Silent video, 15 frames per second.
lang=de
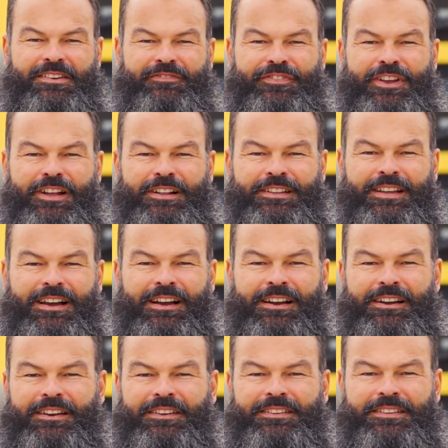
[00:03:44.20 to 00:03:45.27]
Vielen
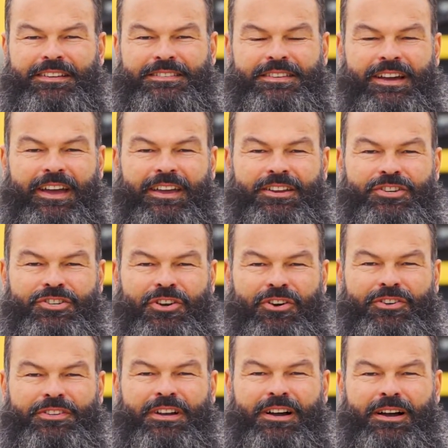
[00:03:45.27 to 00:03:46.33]
Dank, dass Sie
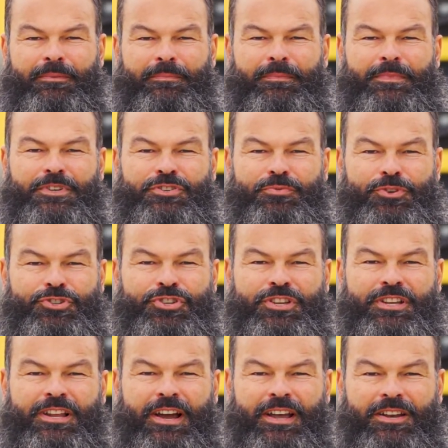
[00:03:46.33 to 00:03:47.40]
reingeschaut haben. Ich wünsche
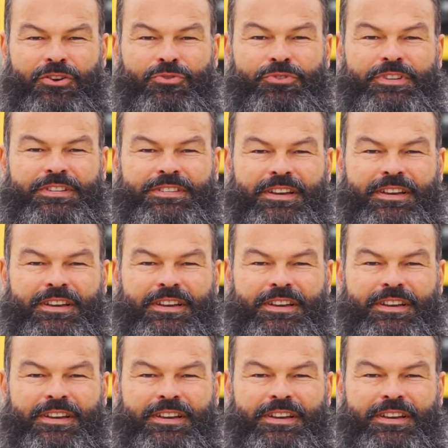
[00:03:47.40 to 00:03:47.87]
Ihnen eine gute